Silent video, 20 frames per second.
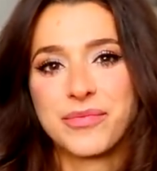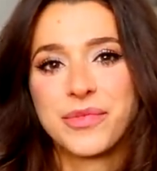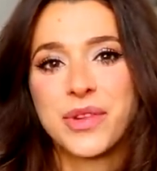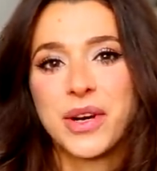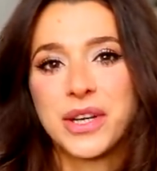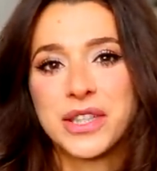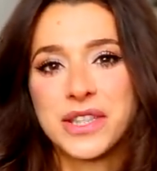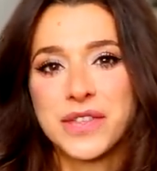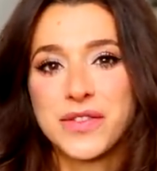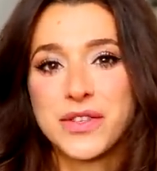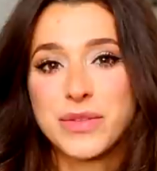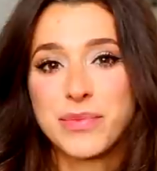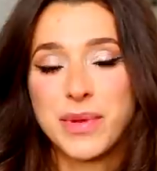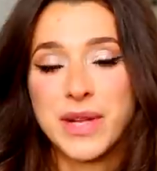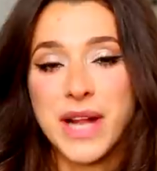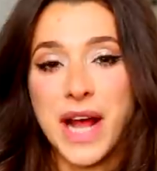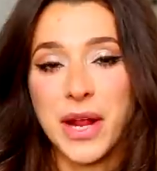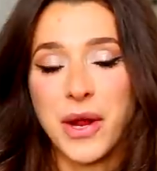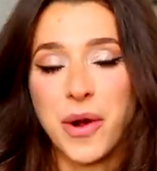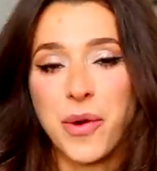trochę się
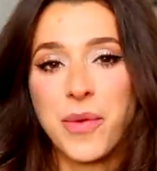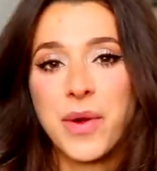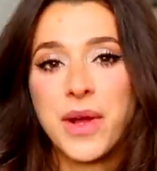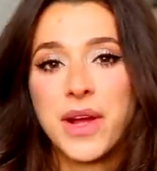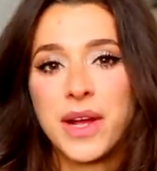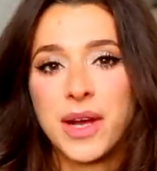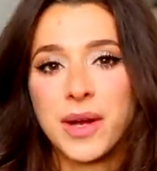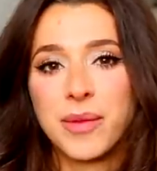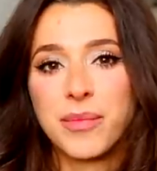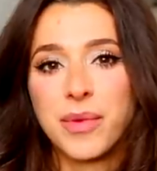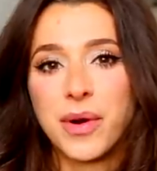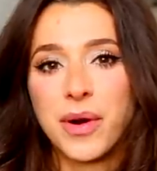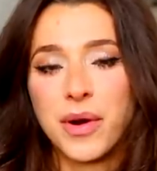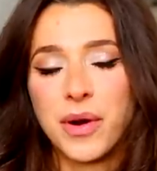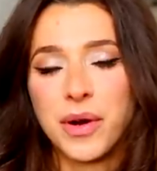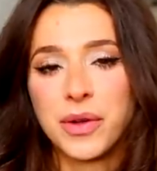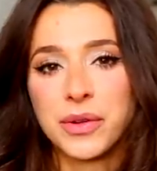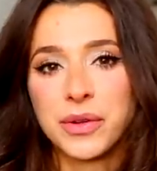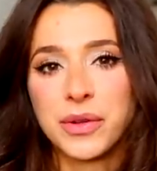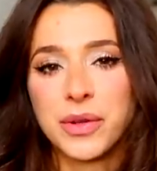wspinają,
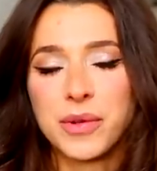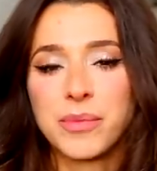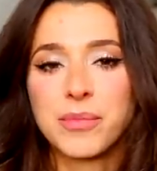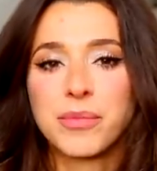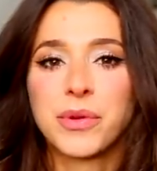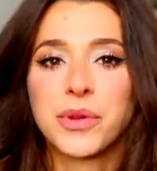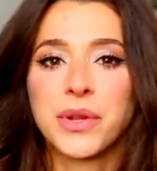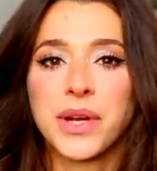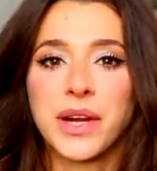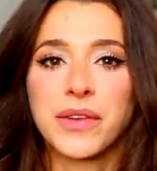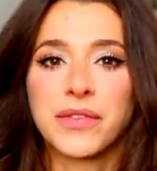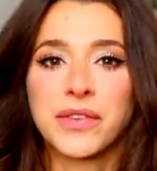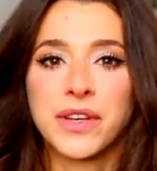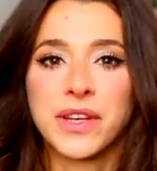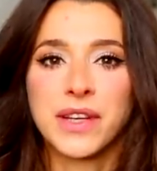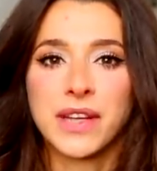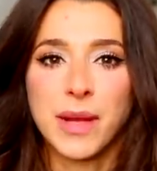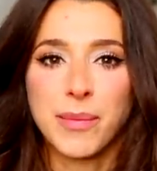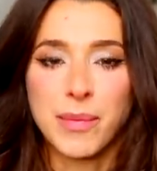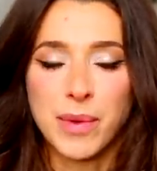bo on
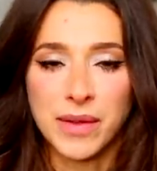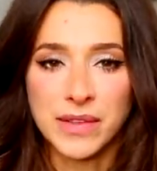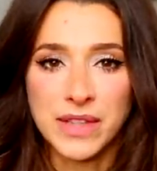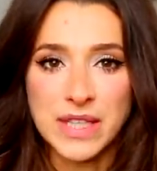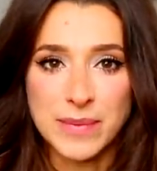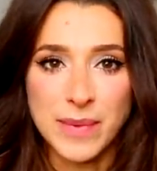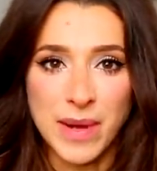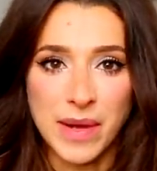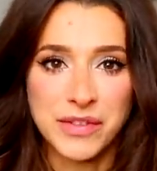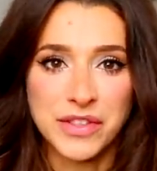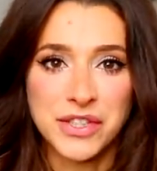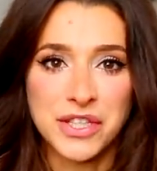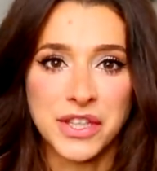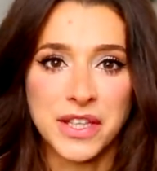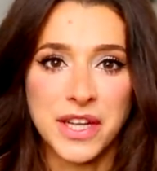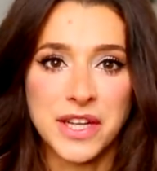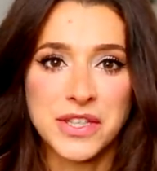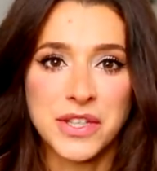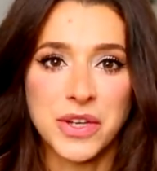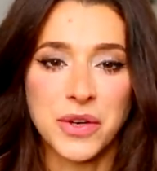potrafi naprawdę sprawić, że
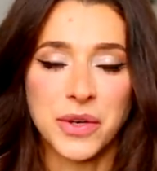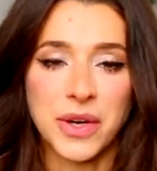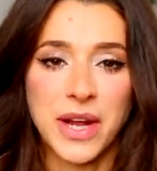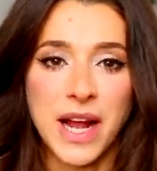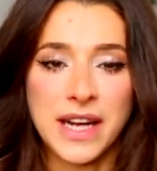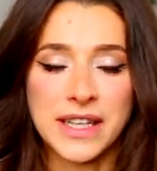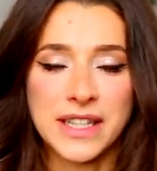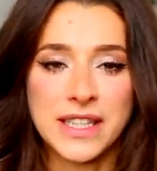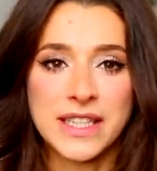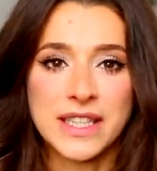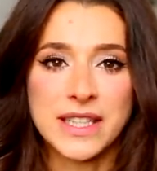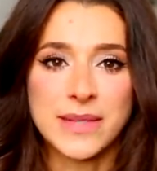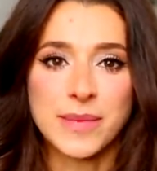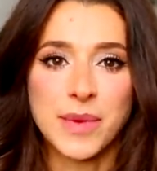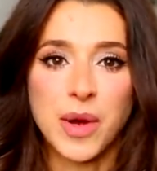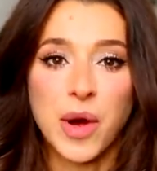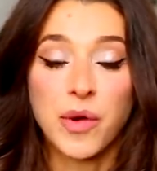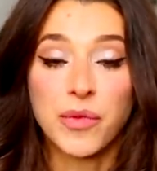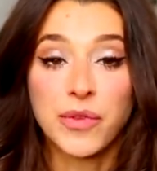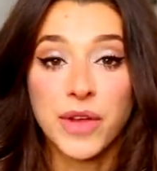nasz
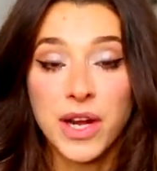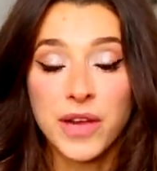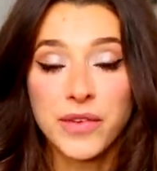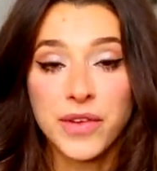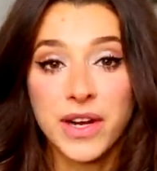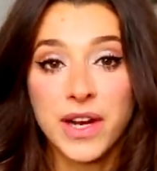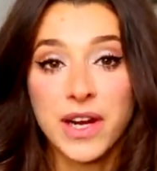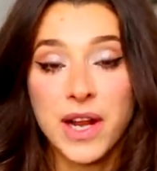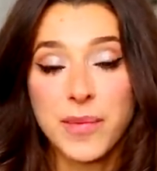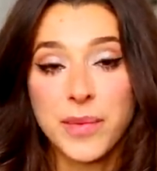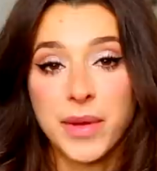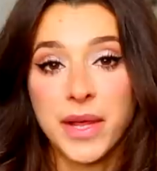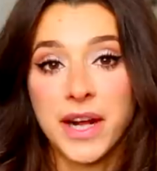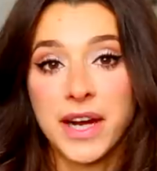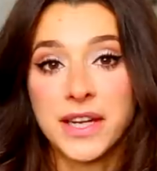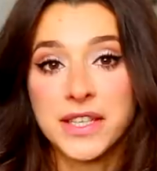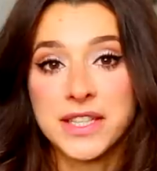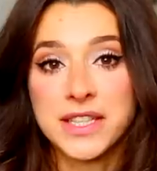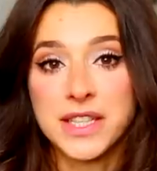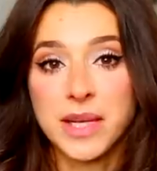organizm o wiele, wiele lepiej
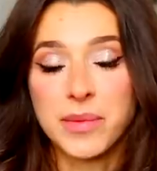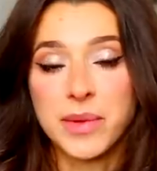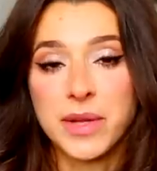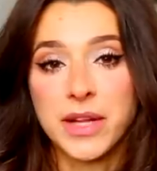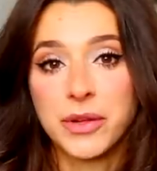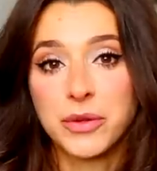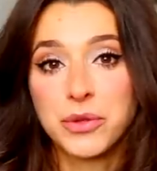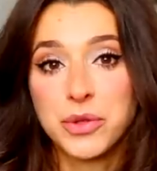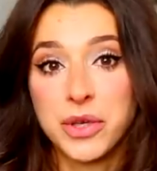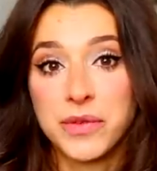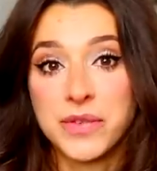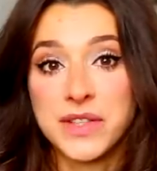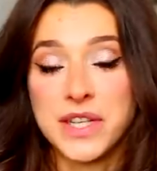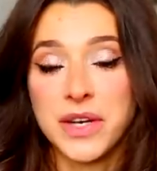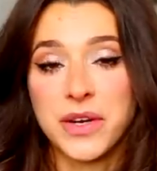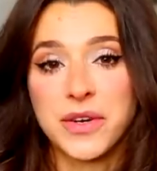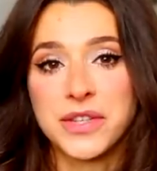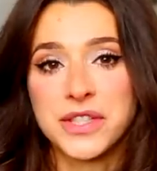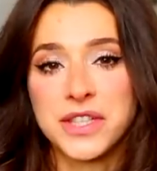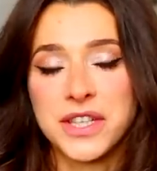radzi sobie na dużych
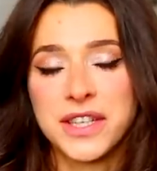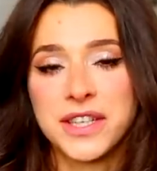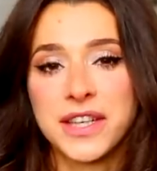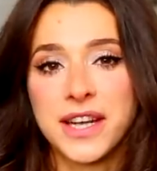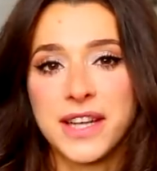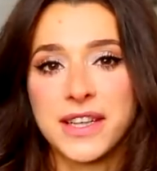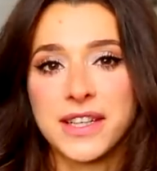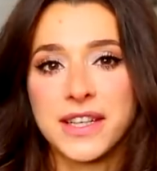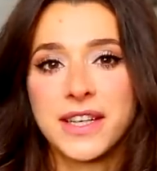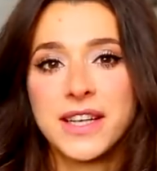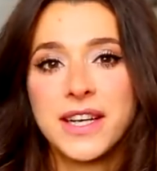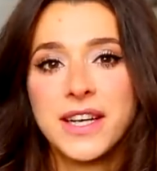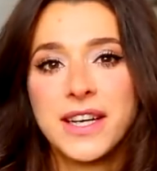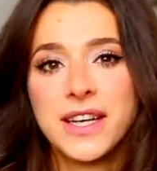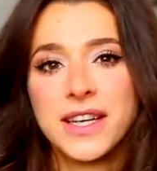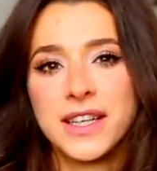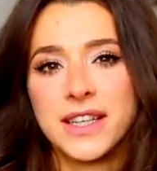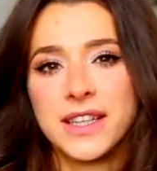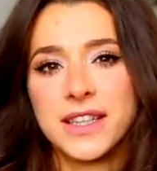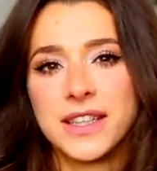wysokościach, kiedy
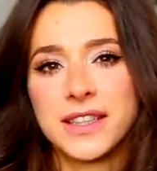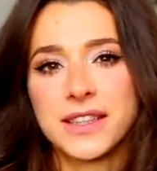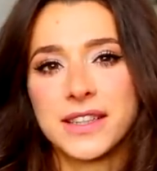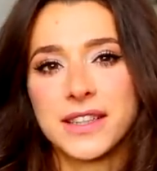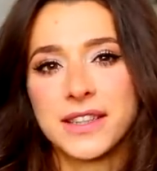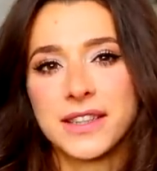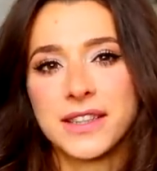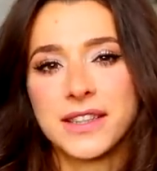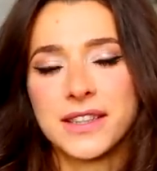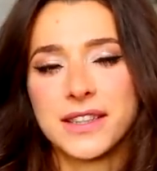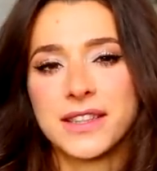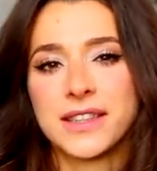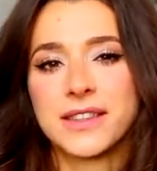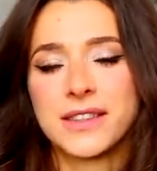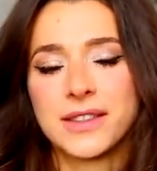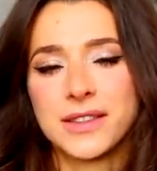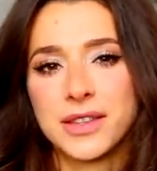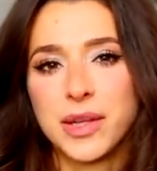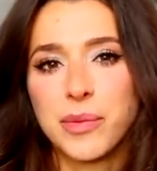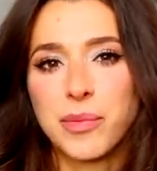e, ten e,
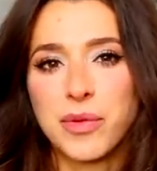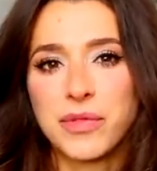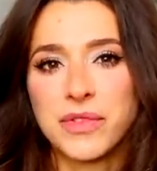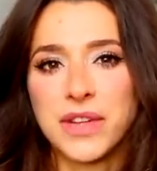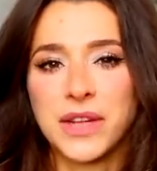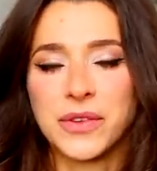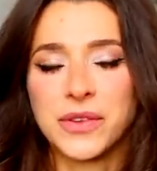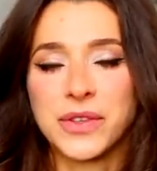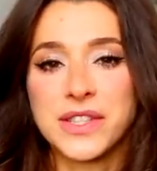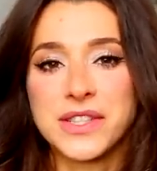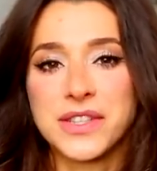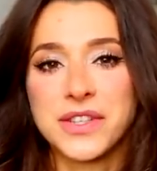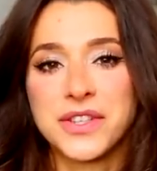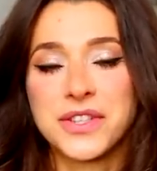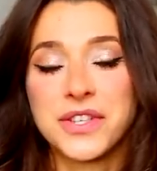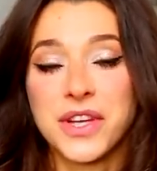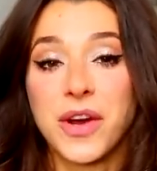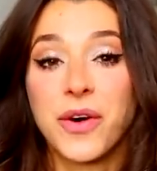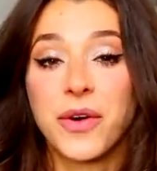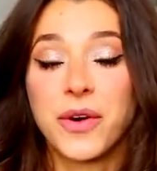dopływ tlenu jest
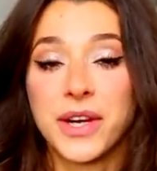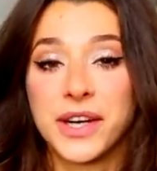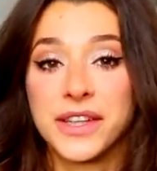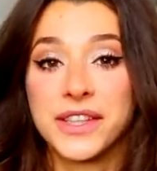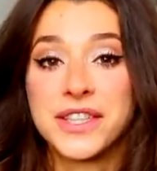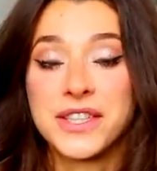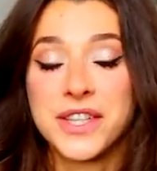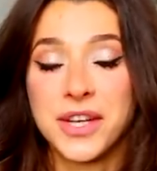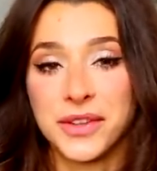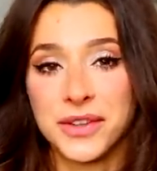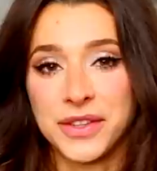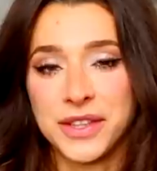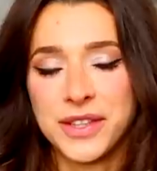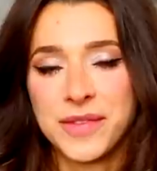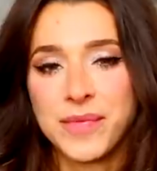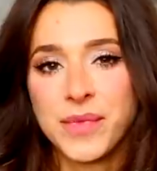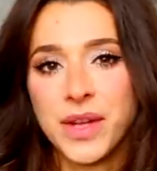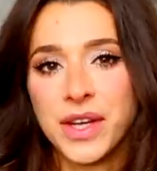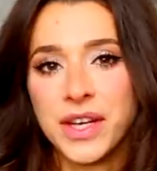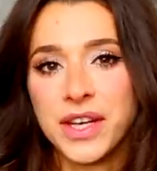troszkę
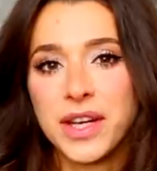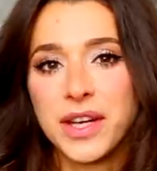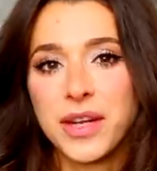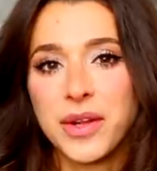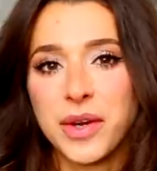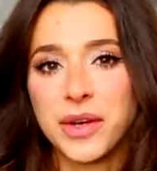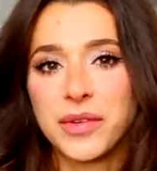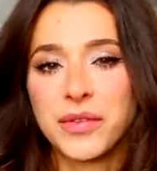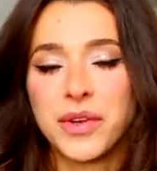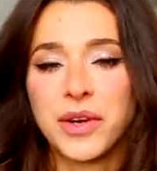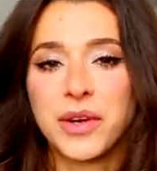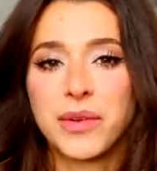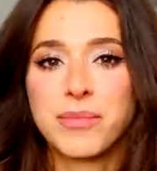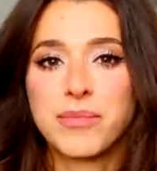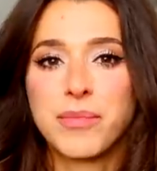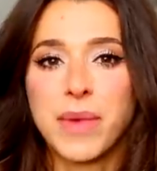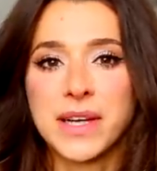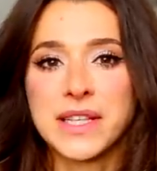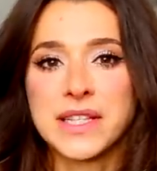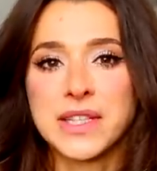ograniczony i chlorofil
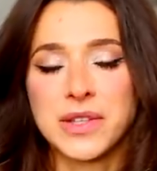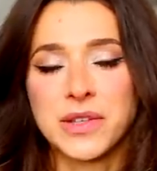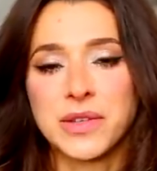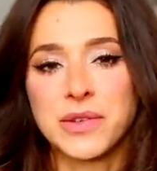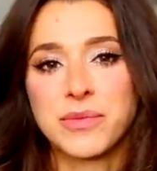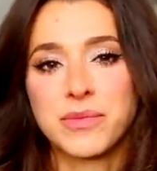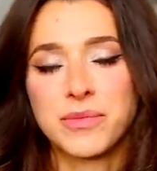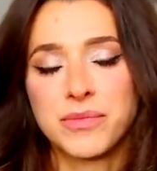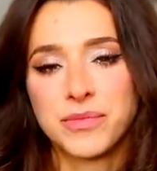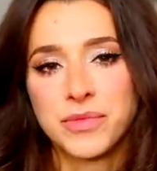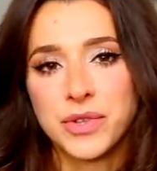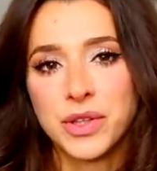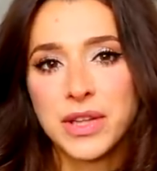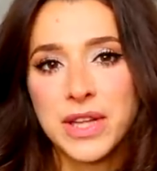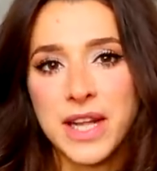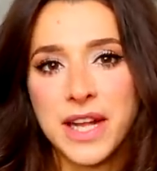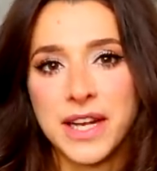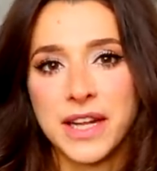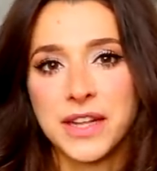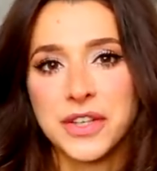bardzo
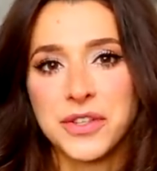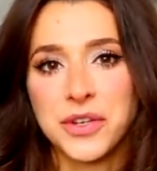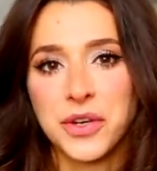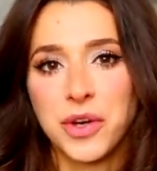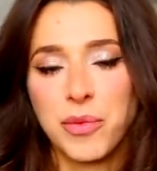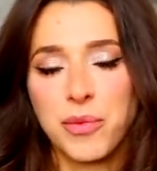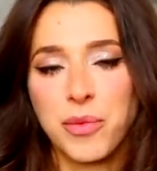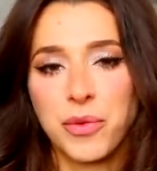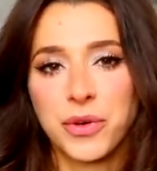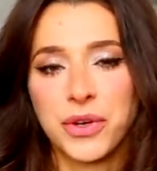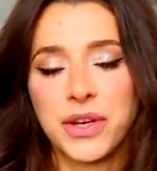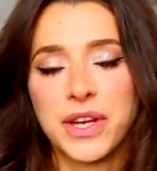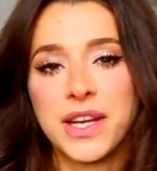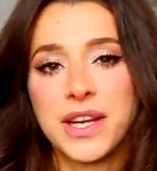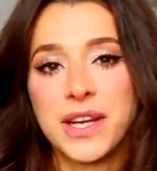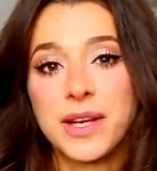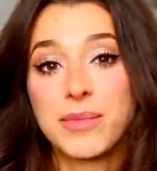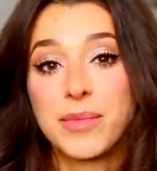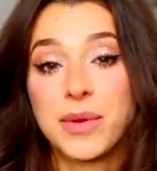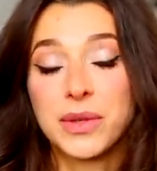dotlenia nasze
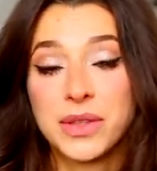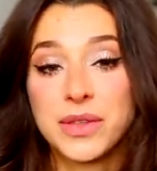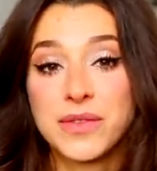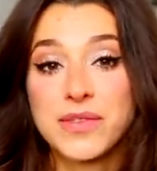komórki. Pod